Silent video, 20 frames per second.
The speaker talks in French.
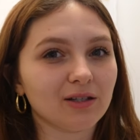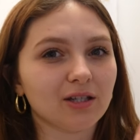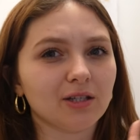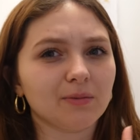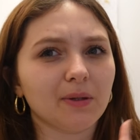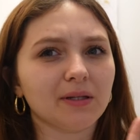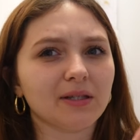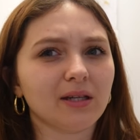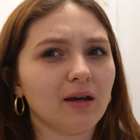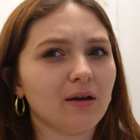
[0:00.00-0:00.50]

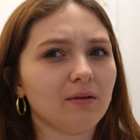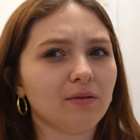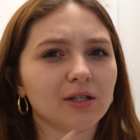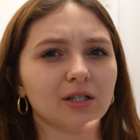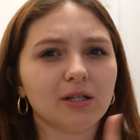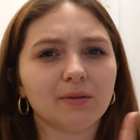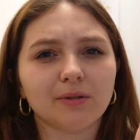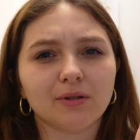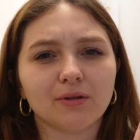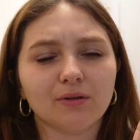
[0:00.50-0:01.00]
j'espère que ça va
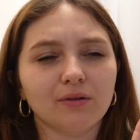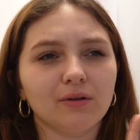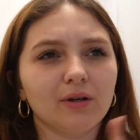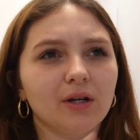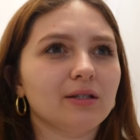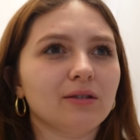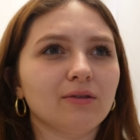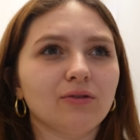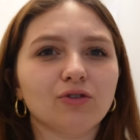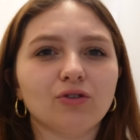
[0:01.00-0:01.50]
marcher parce que
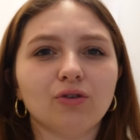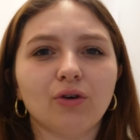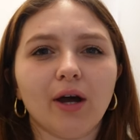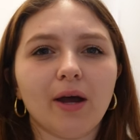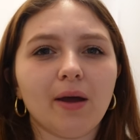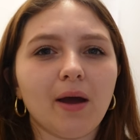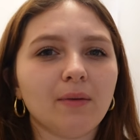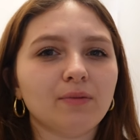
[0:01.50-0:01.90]
sinon je n'aurai